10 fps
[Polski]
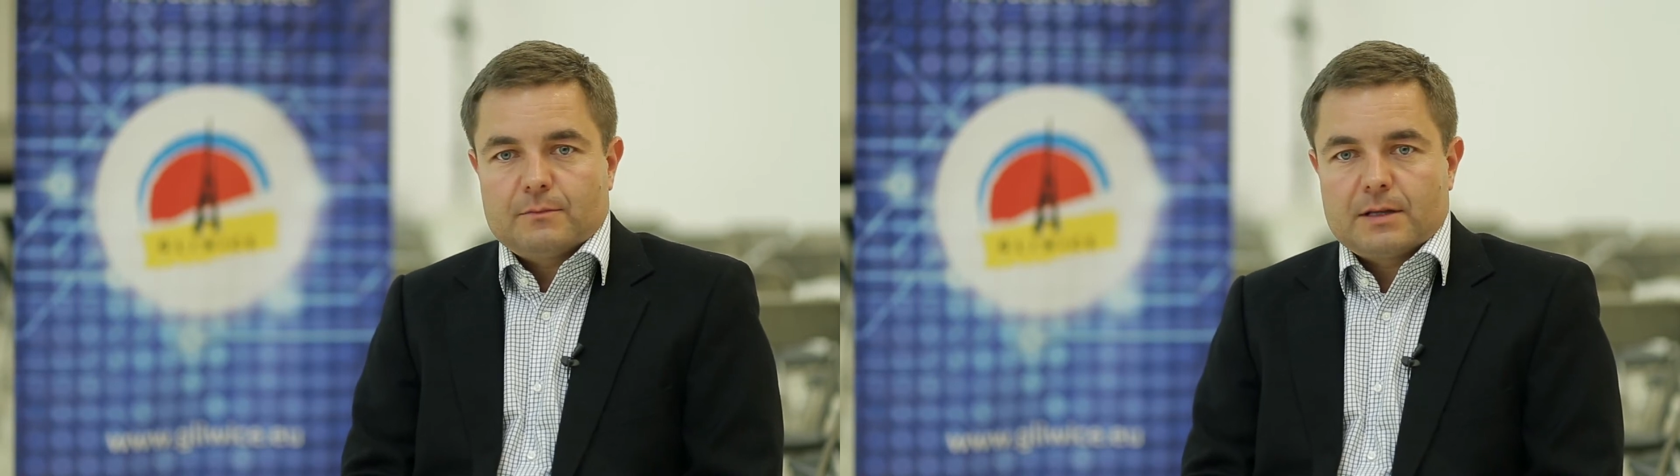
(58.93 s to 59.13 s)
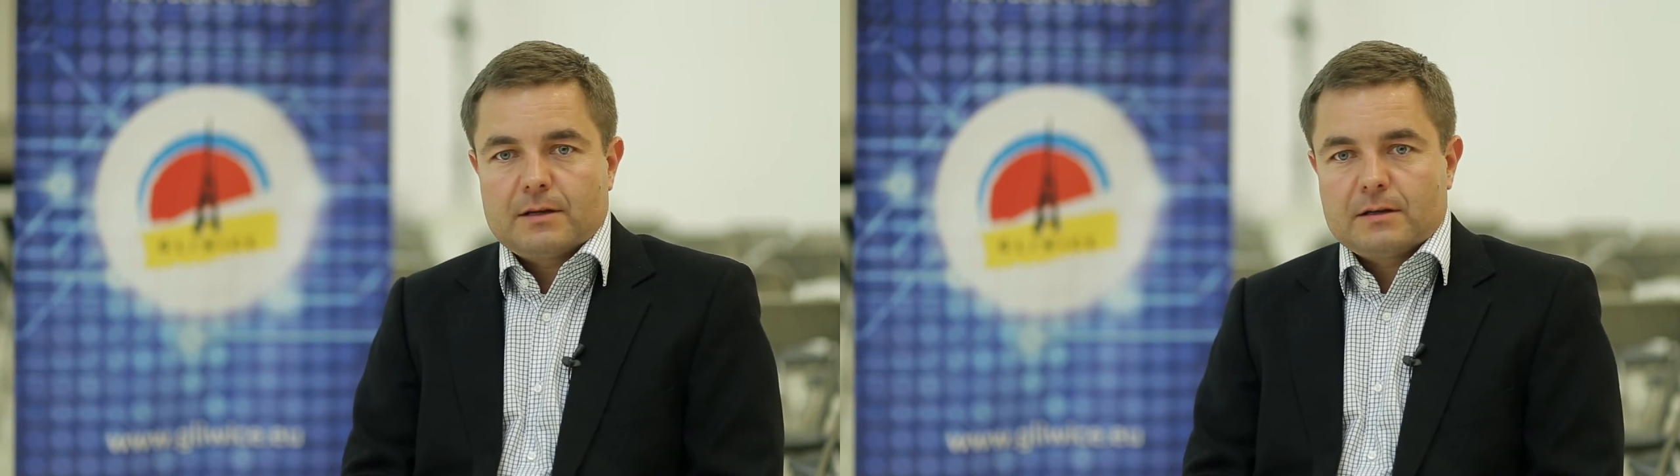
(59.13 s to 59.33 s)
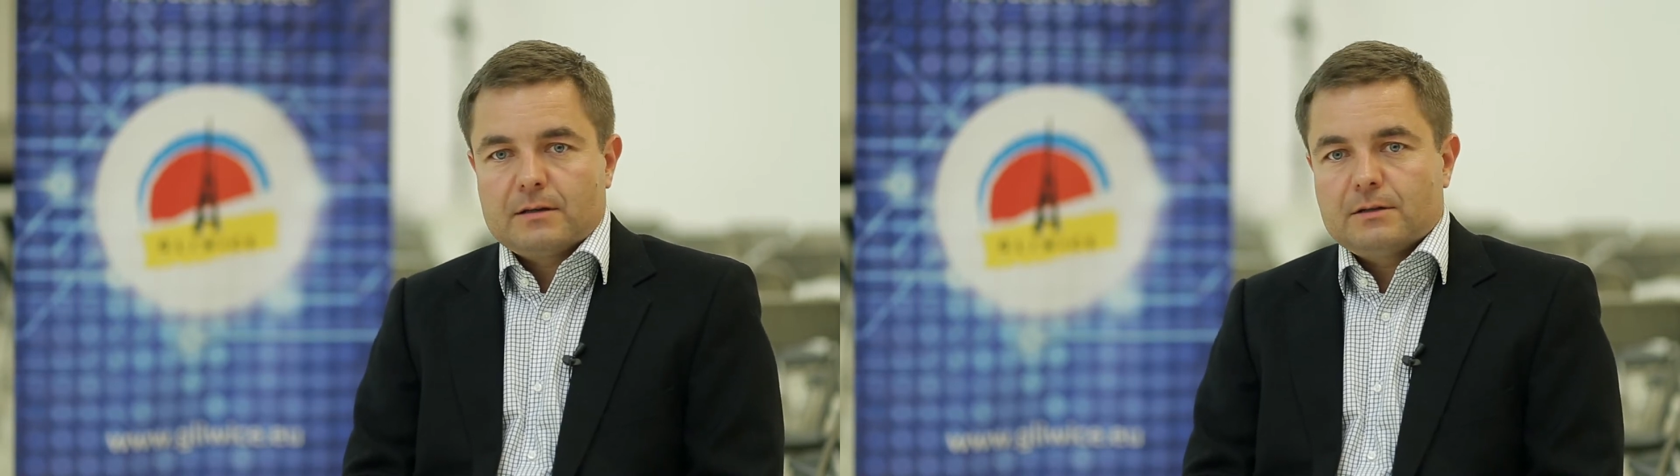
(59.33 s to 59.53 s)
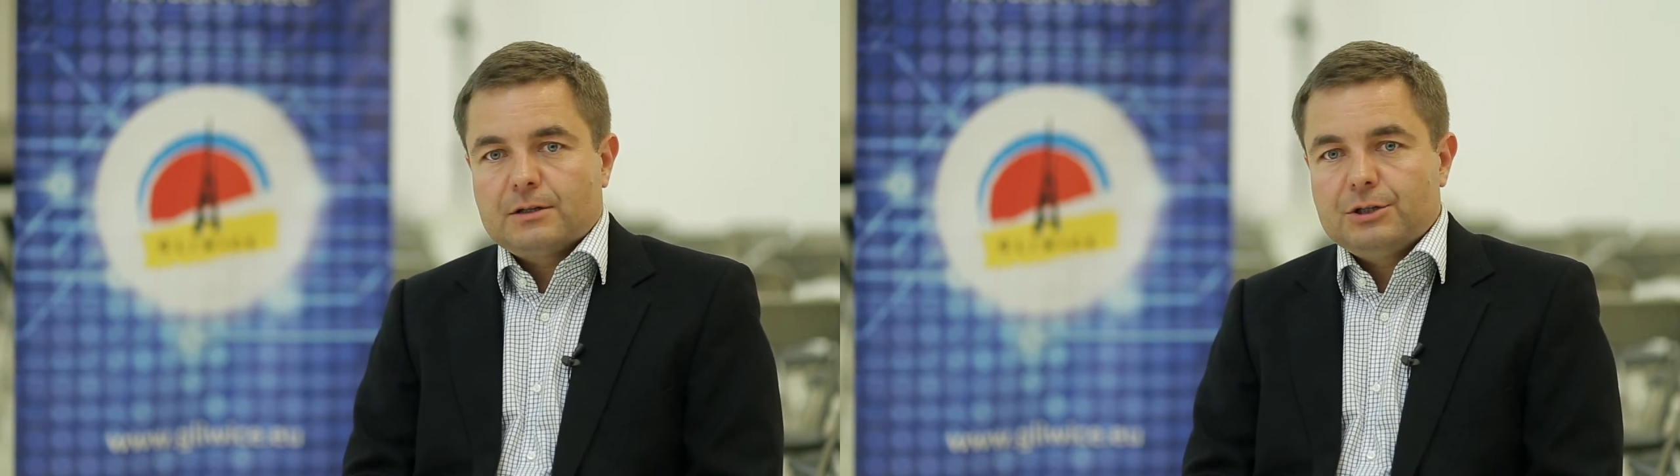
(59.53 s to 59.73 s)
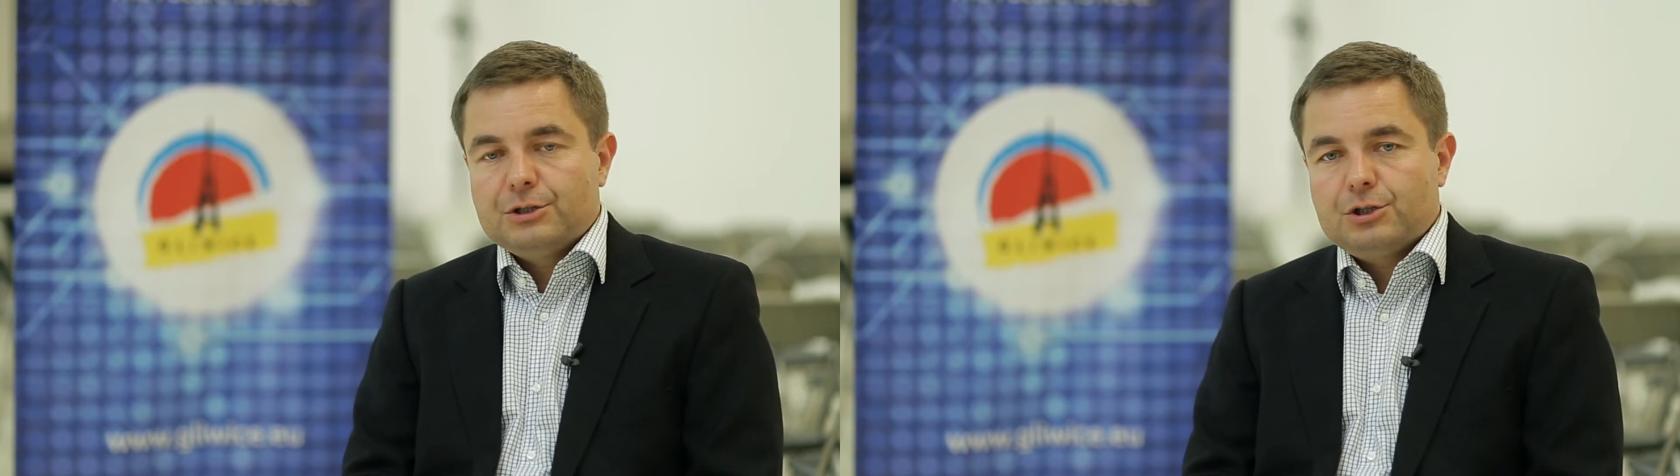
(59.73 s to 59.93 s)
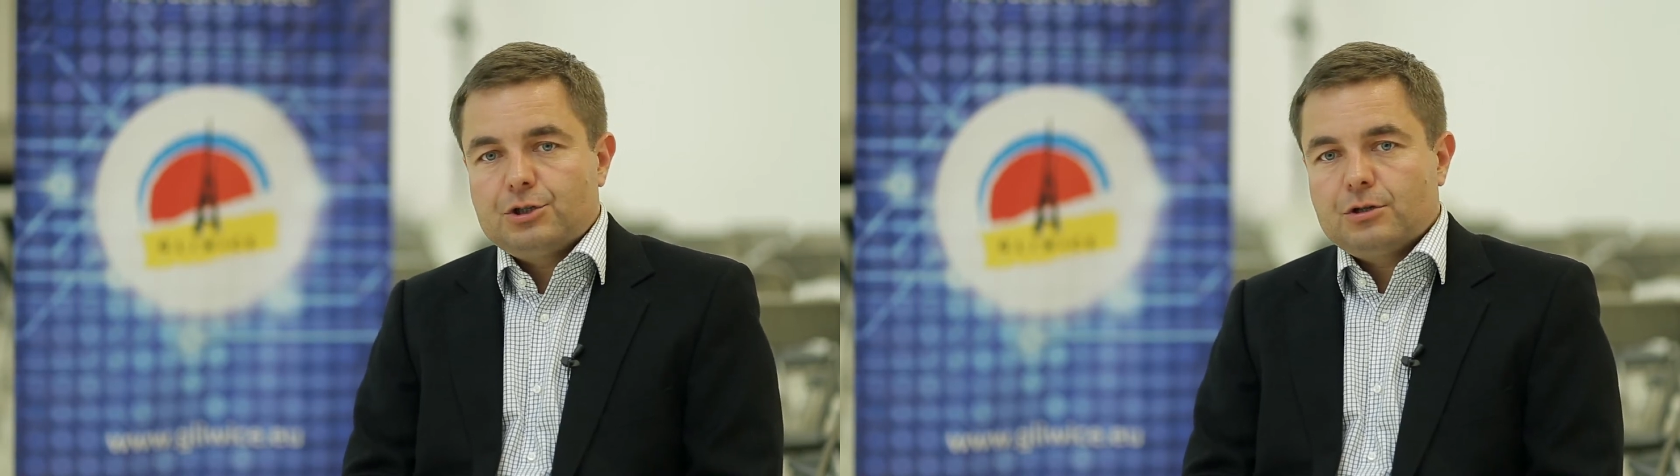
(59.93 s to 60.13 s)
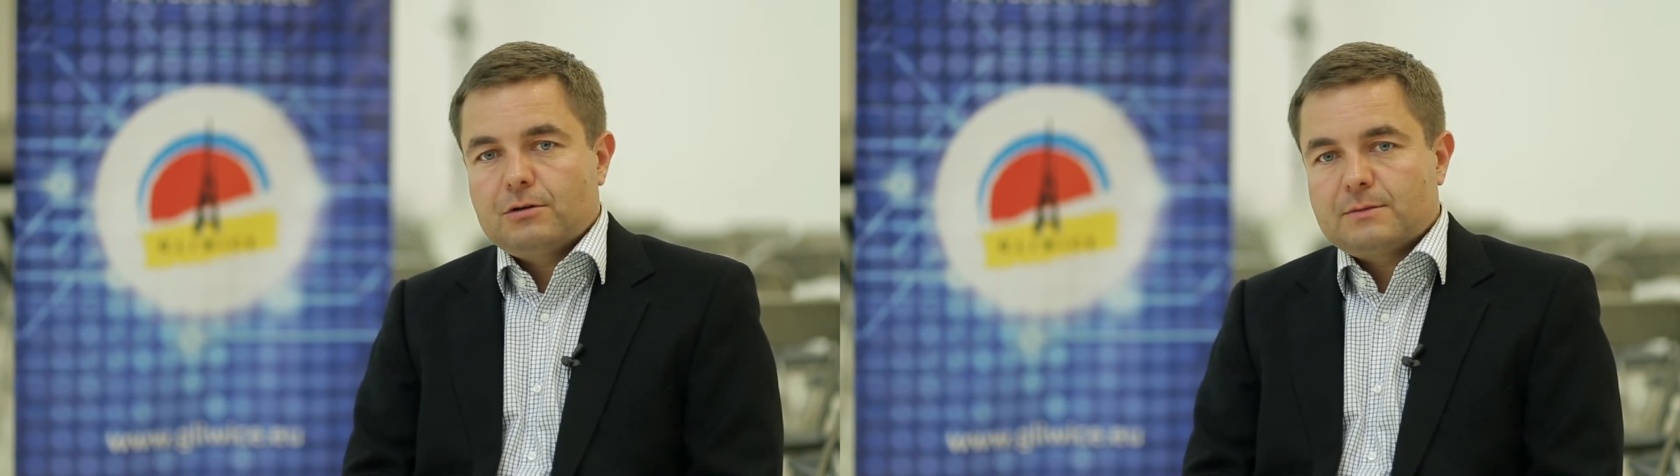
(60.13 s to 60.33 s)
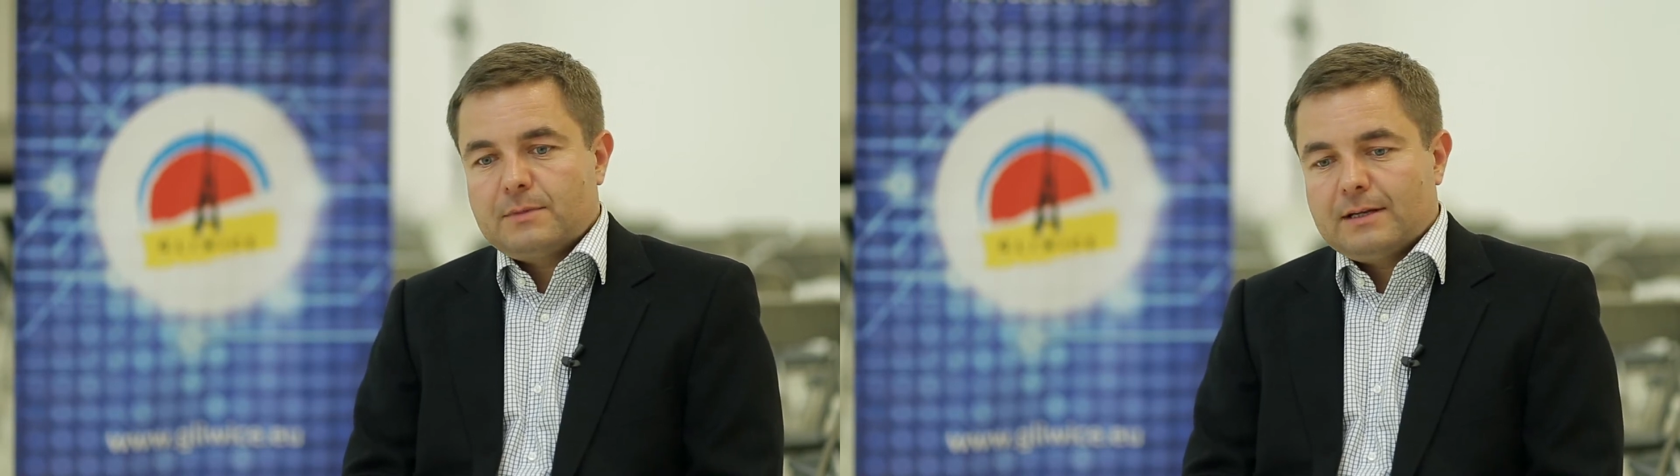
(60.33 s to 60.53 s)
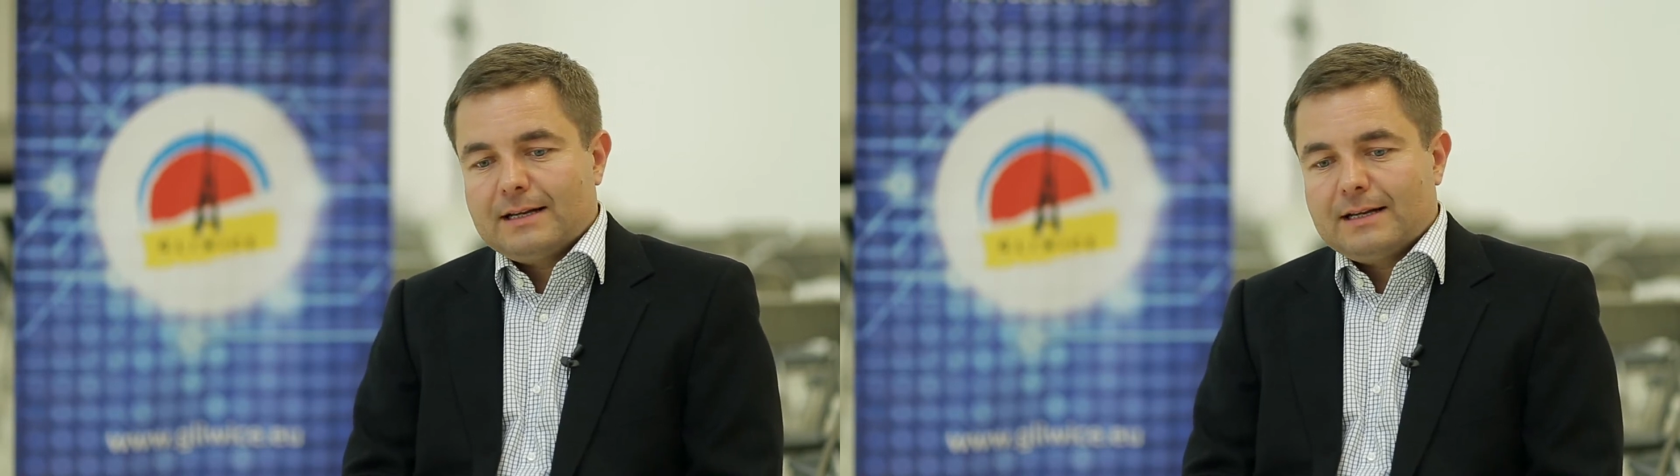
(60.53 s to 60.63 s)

badań klinicznych oraz badań